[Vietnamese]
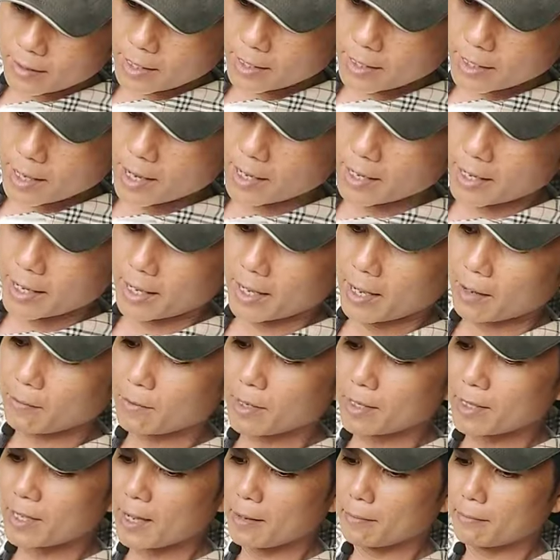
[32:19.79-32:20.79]
cái cây này
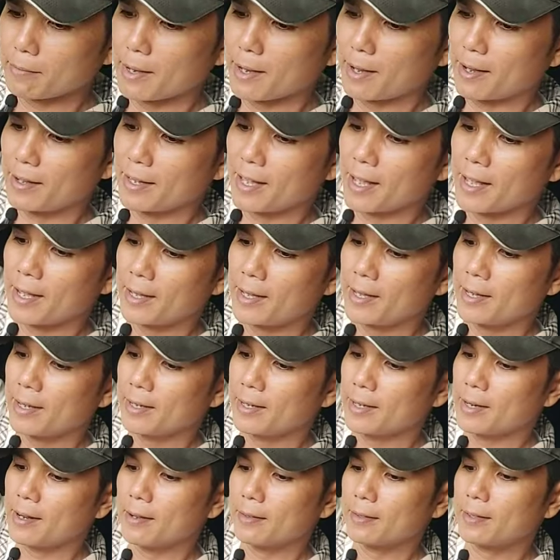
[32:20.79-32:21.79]
không có chân bờ nha
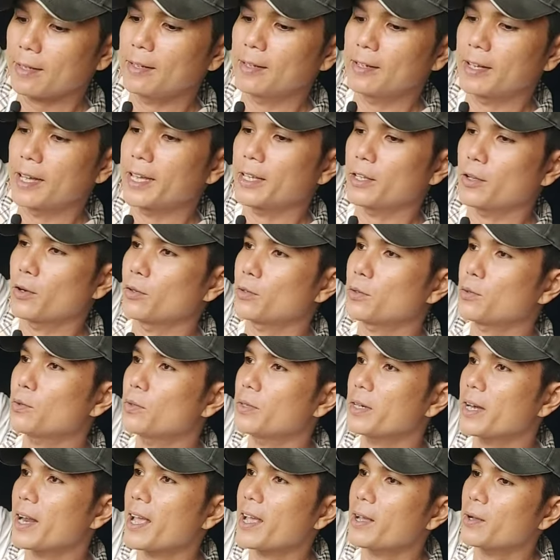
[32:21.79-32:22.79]
đo từ ngay chỗ
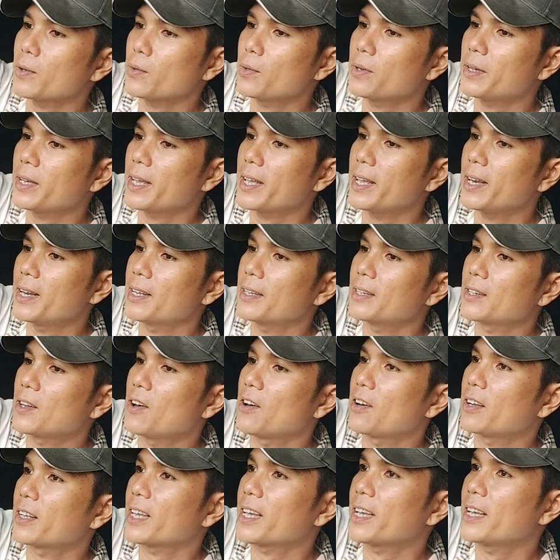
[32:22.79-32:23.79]
chui ra của cái ghế lên
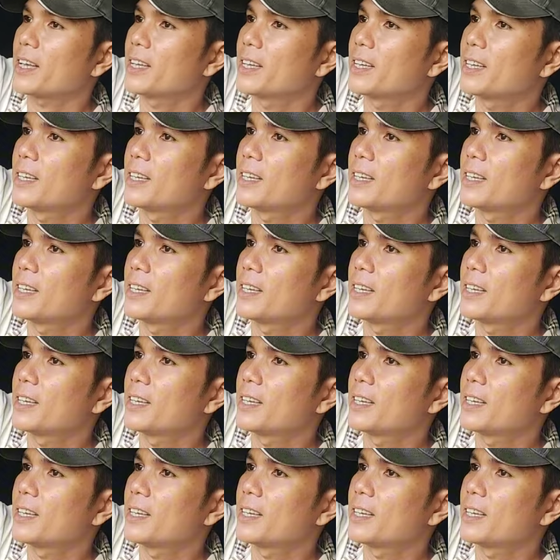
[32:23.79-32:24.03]
ngọn nha